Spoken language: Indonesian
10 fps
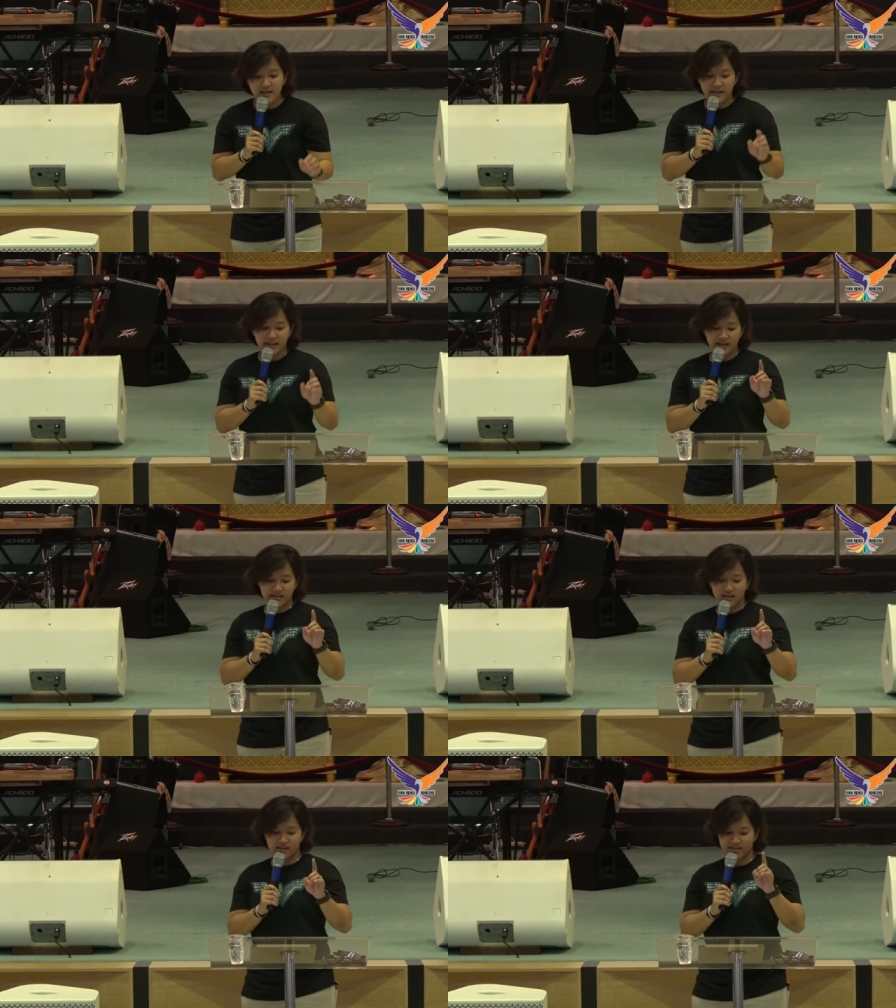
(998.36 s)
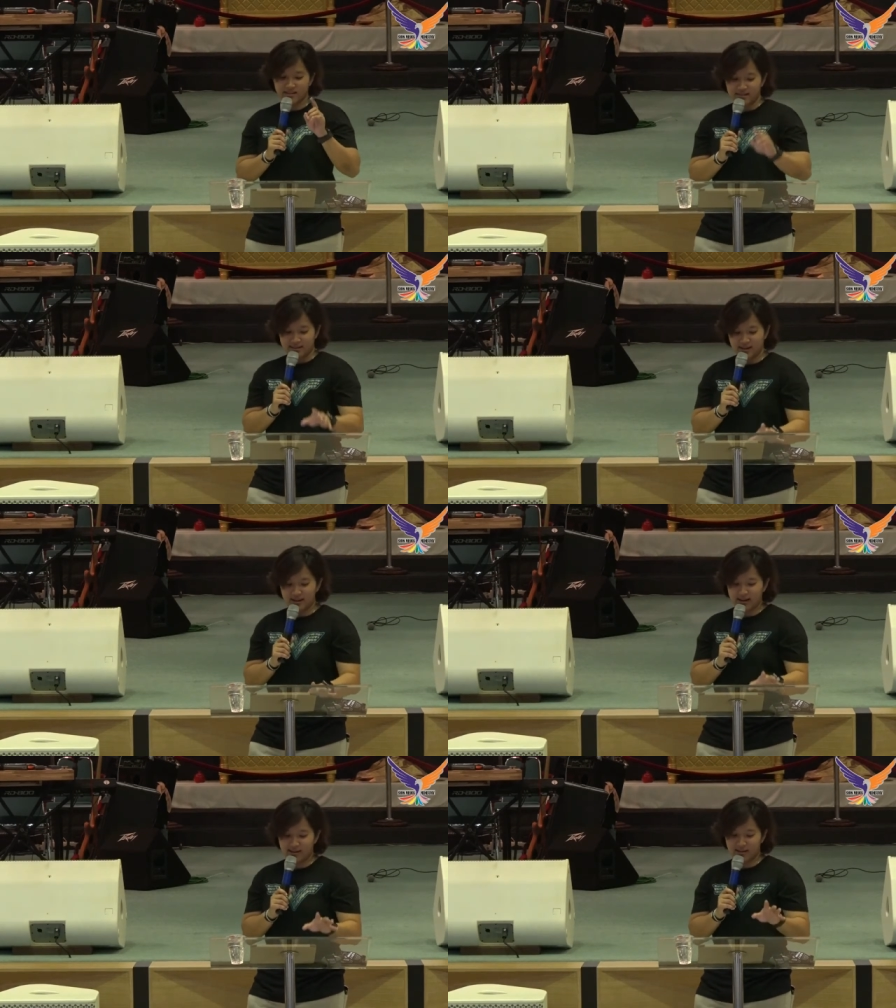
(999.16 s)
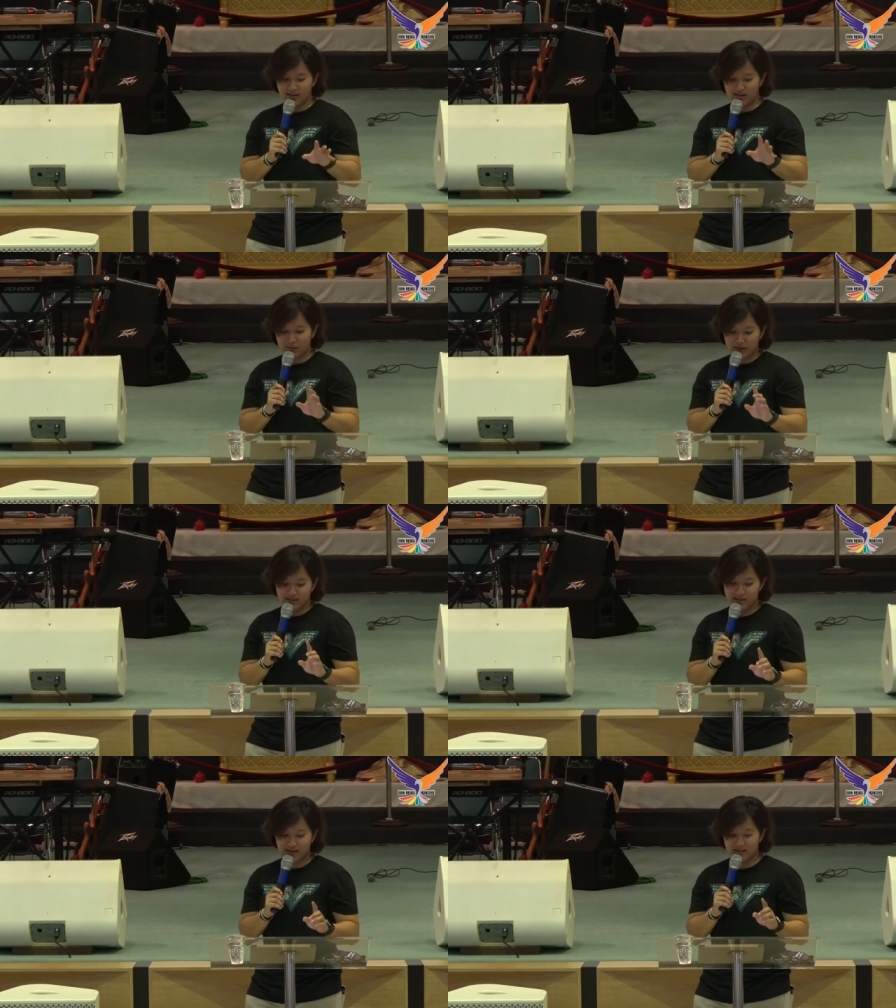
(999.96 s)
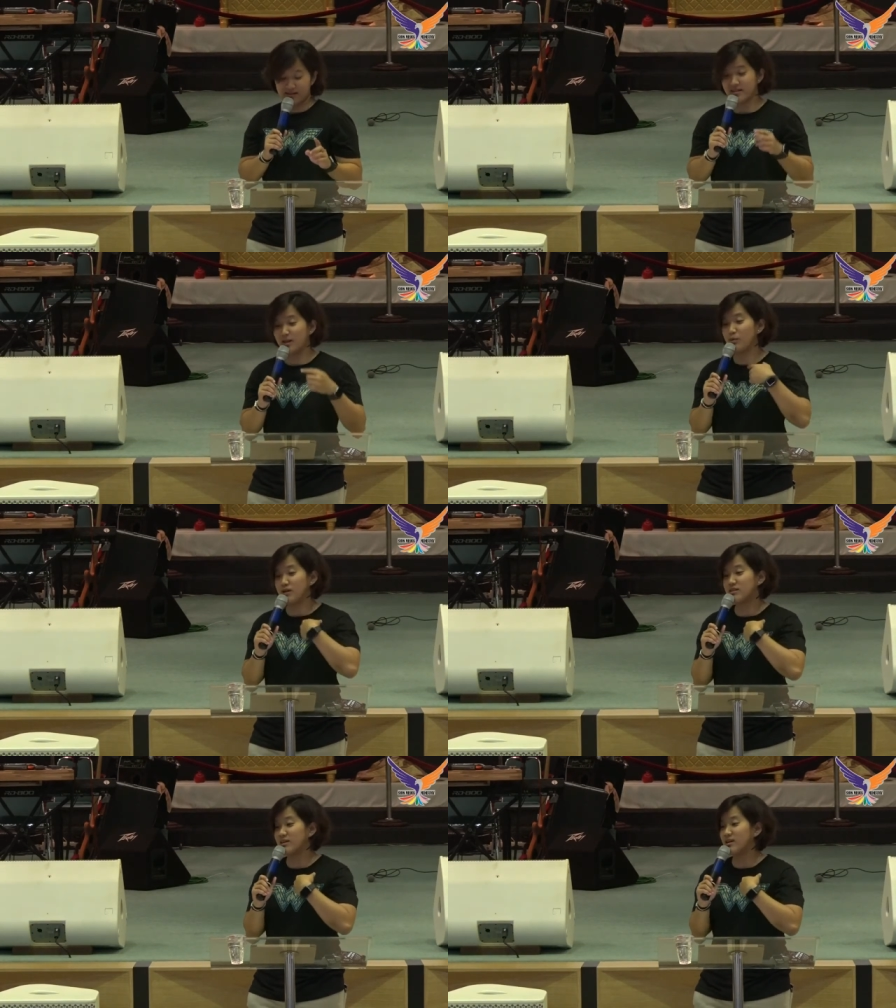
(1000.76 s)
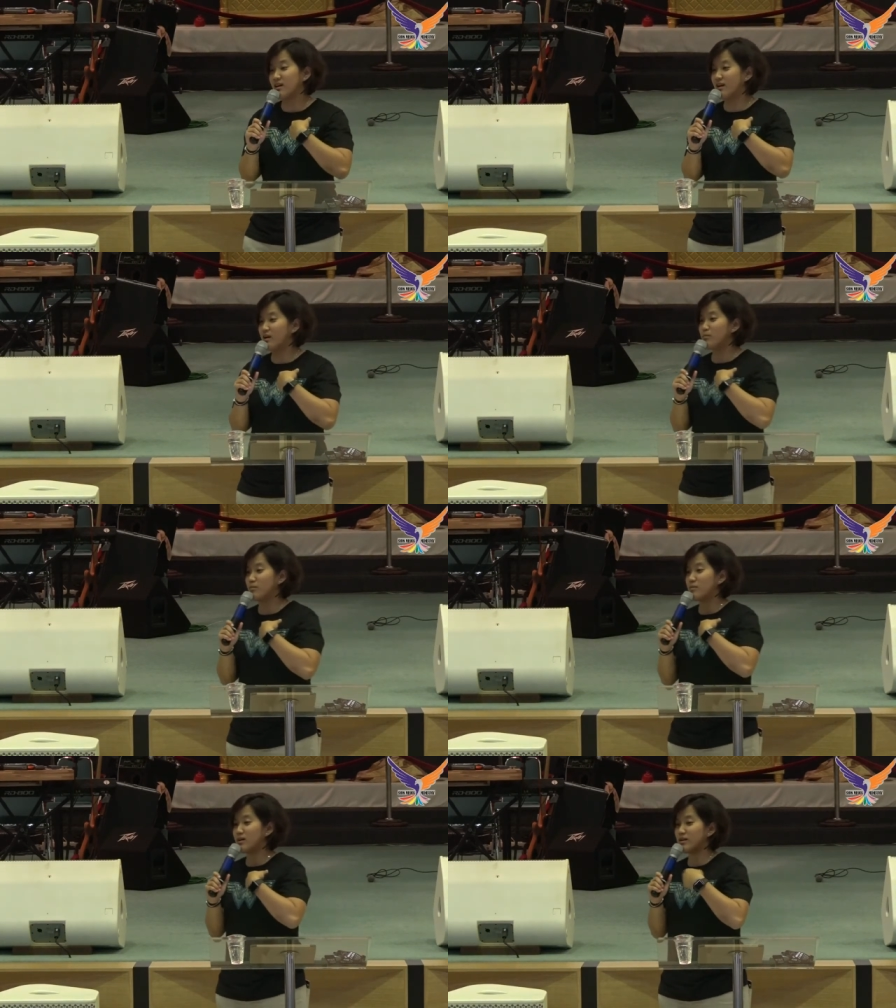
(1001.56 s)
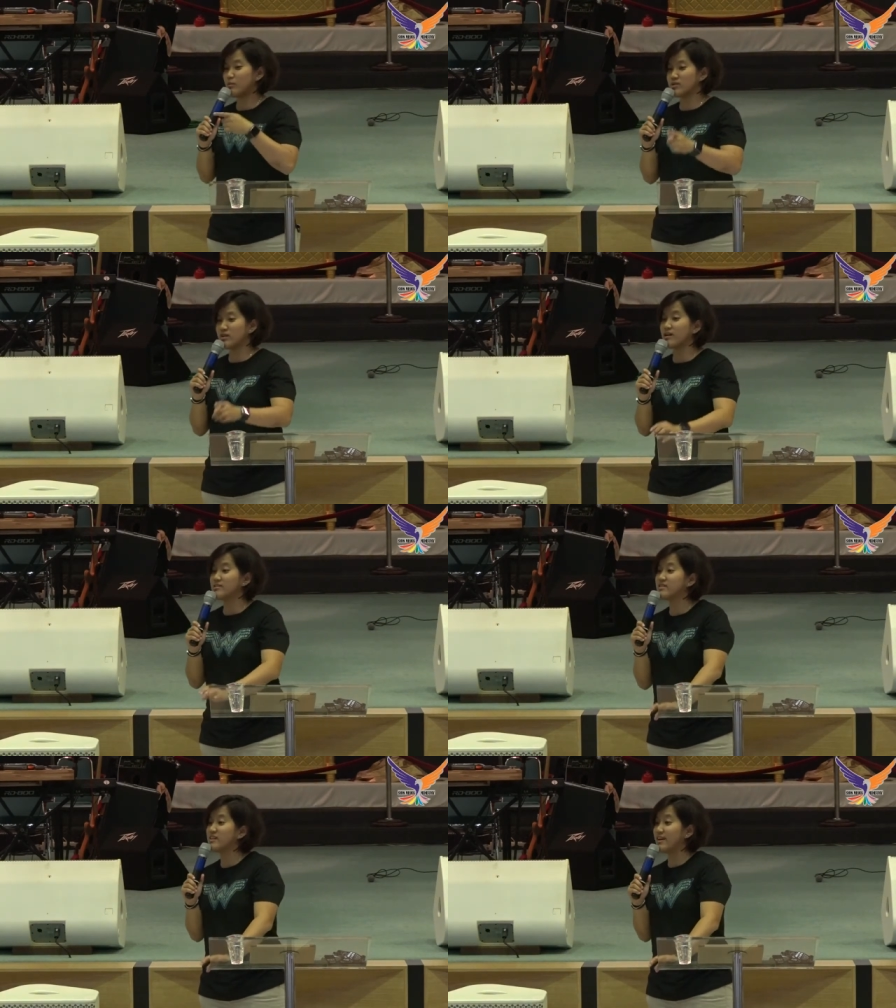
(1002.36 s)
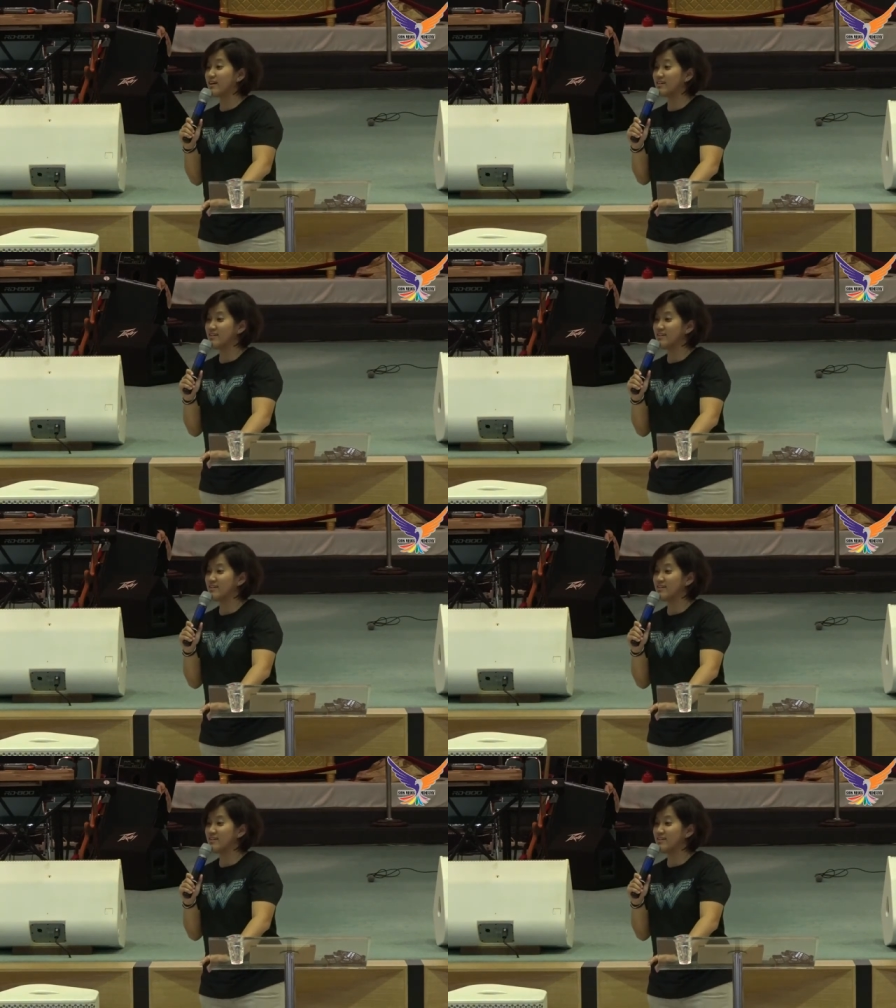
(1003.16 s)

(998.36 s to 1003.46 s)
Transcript: Gini aja, kan ayatnya rada panjang. Saya baca yang genap, kalian baca ganjil ya.